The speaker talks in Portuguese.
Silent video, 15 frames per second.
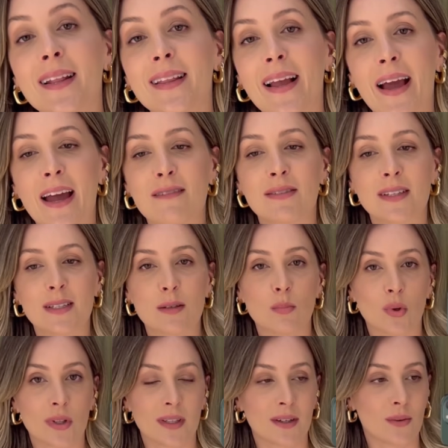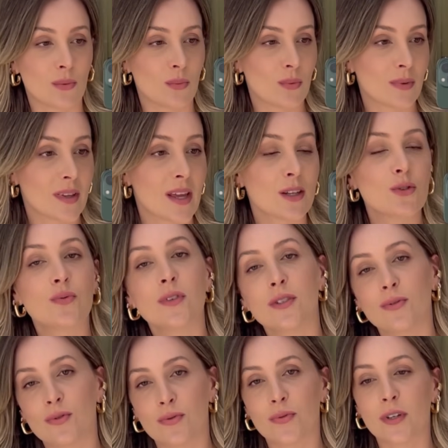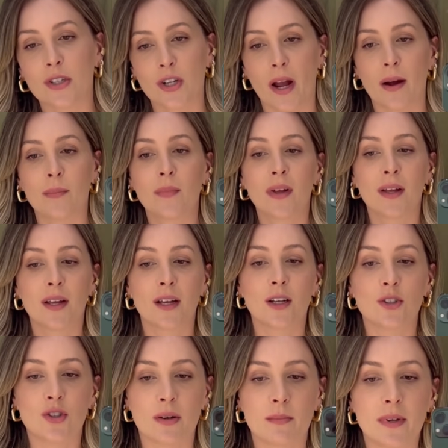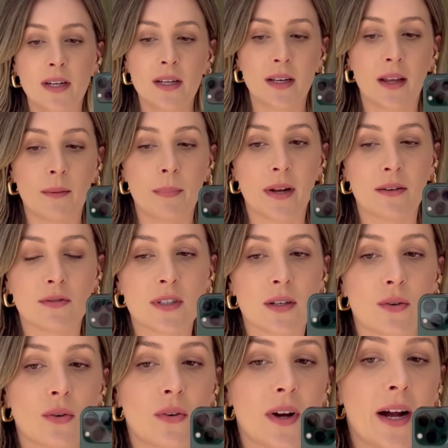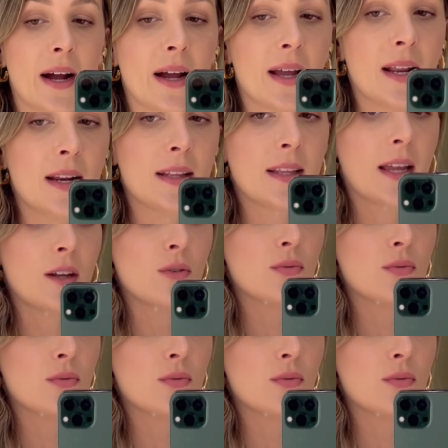tem raiva desse botão, que é difícil de fechar e de abrir, né, para você colocar, ele tem